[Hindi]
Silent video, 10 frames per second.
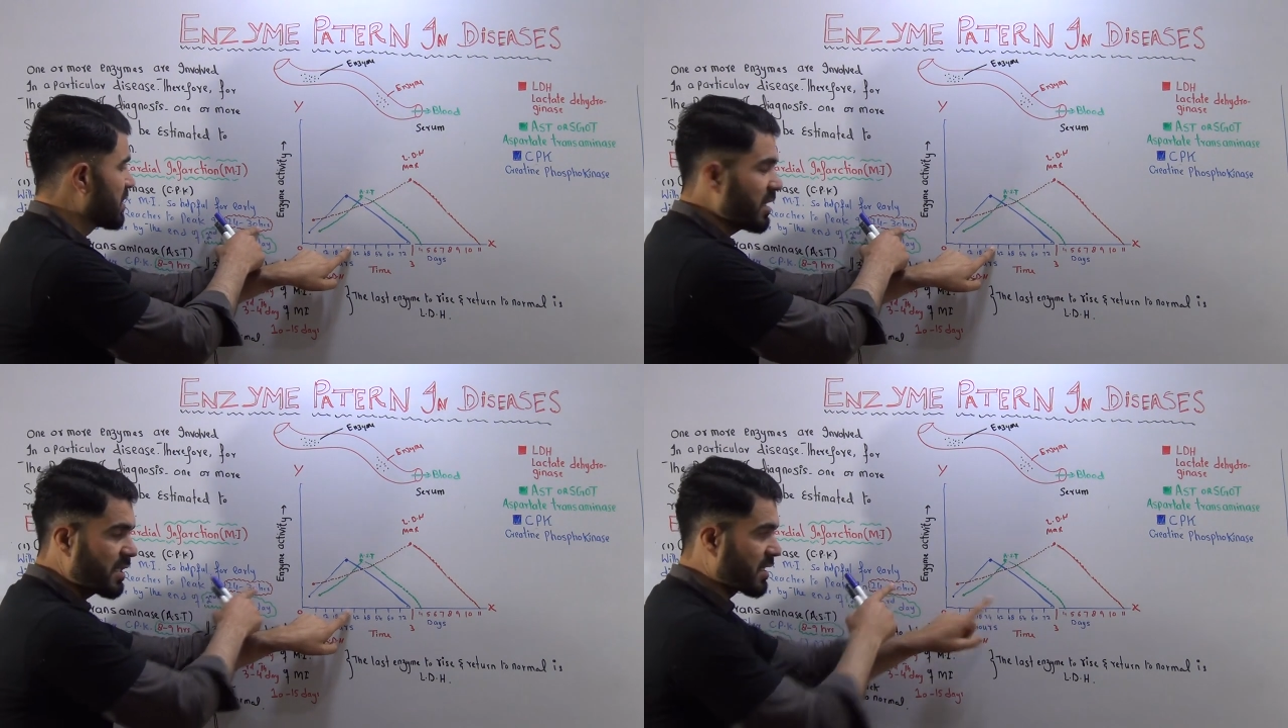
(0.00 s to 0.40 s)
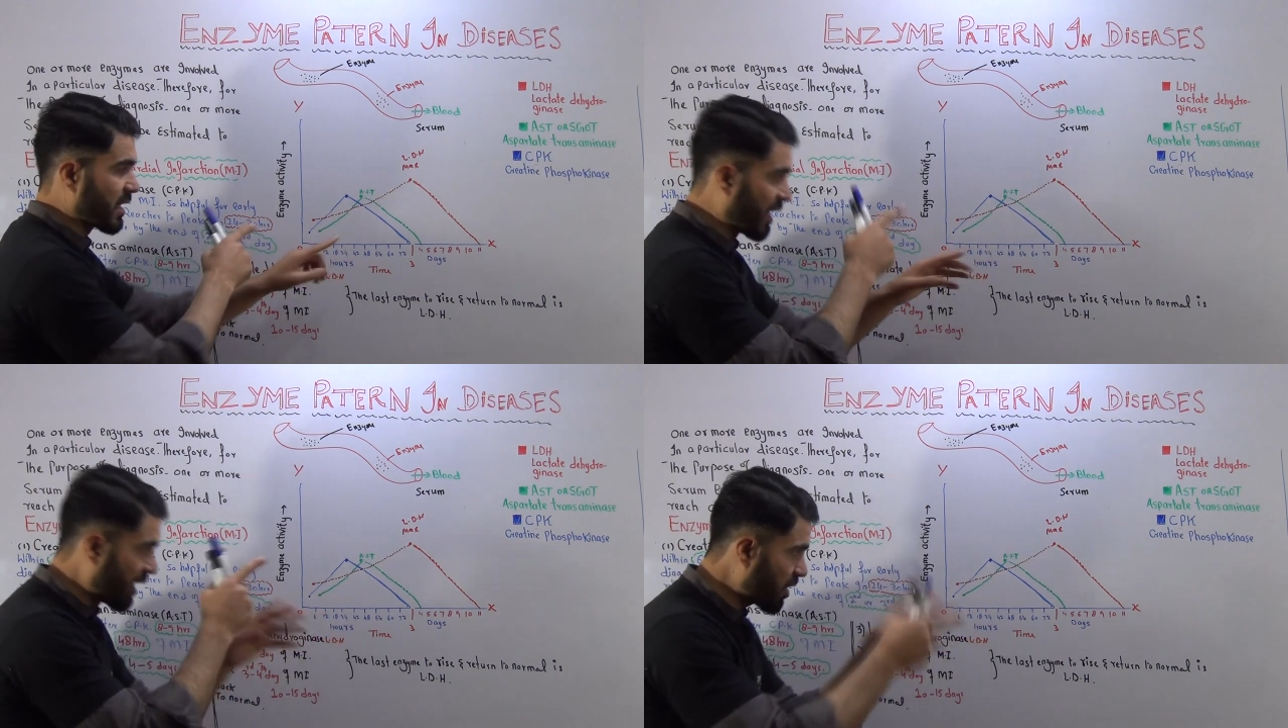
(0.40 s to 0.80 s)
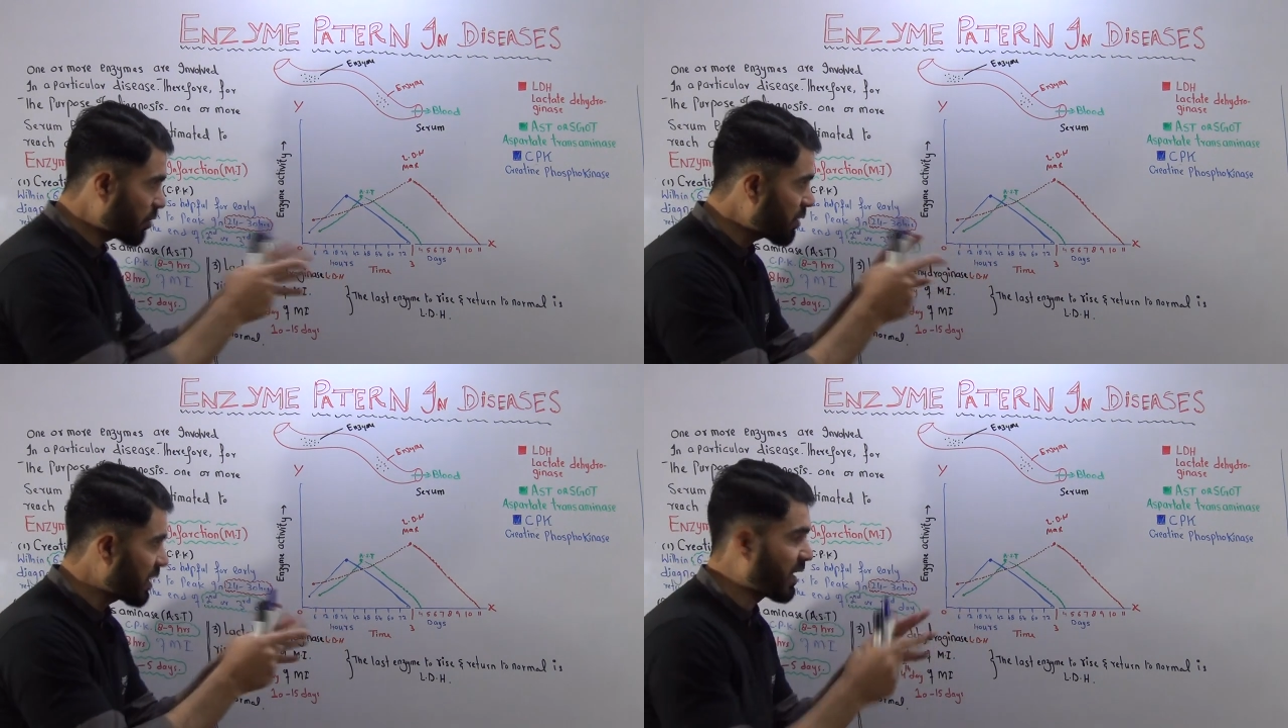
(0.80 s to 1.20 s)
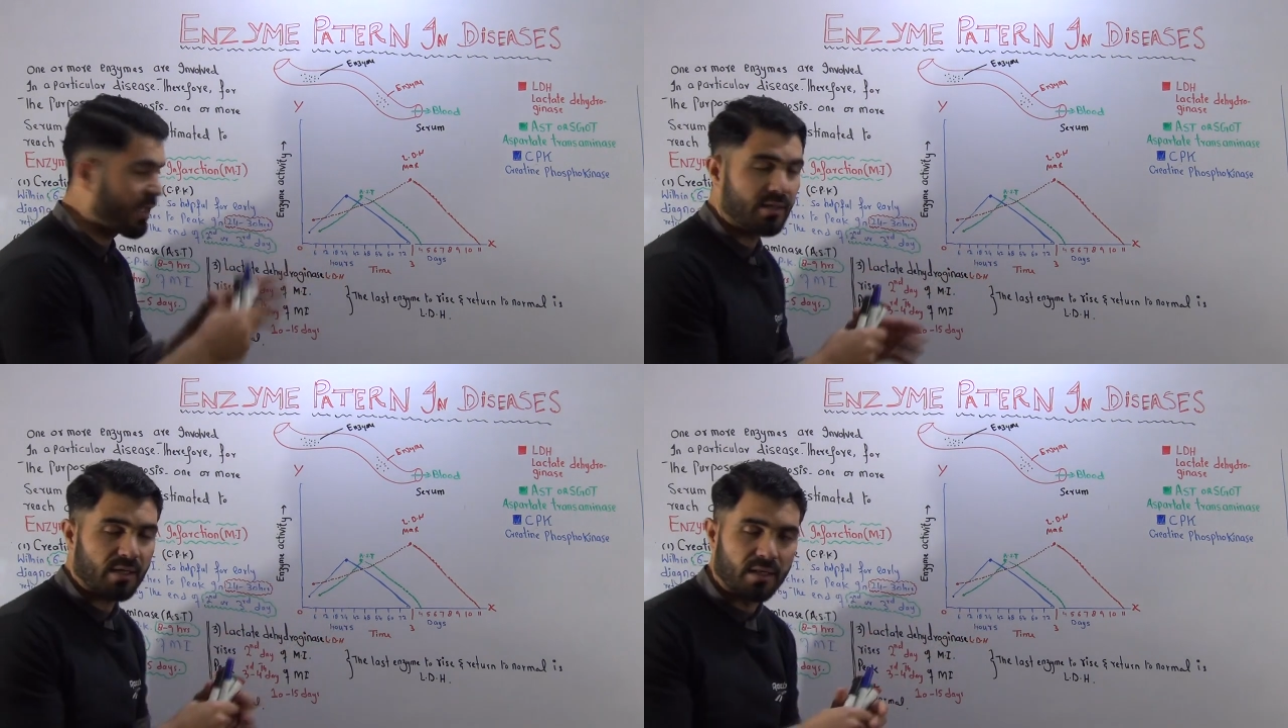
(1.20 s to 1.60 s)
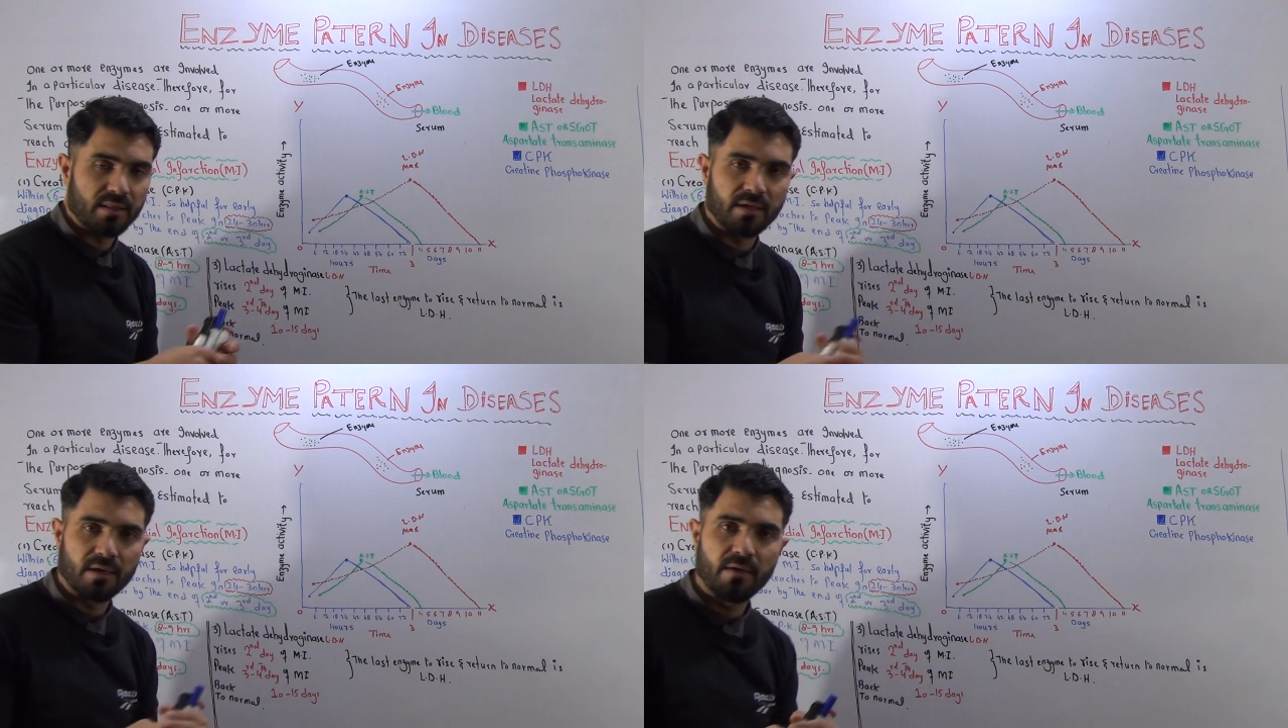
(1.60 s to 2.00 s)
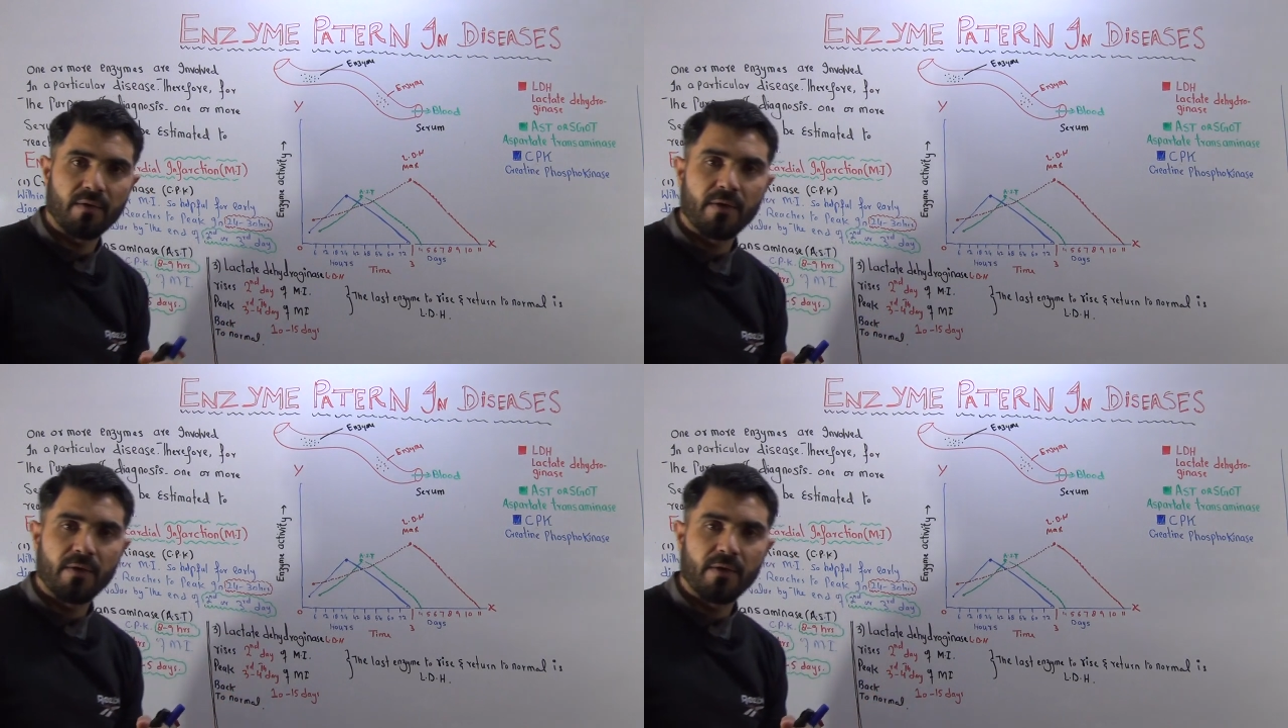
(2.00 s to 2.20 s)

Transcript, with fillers: 30 घंटों के अंदर अंदर